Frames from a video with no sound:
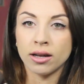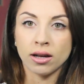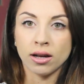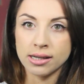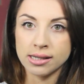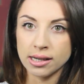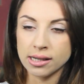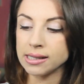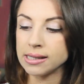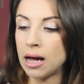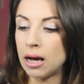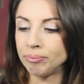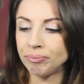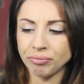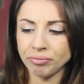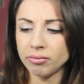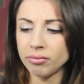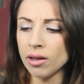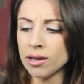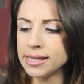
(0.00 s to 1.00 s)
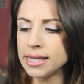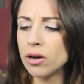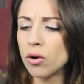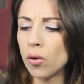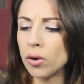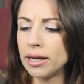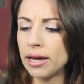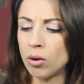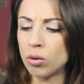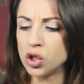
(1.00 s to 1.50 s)
eh, e senza
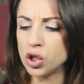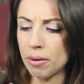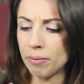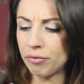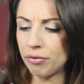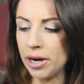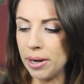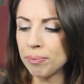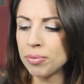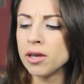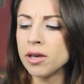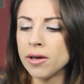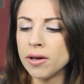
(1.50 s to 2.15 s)
siliconi e OGM free.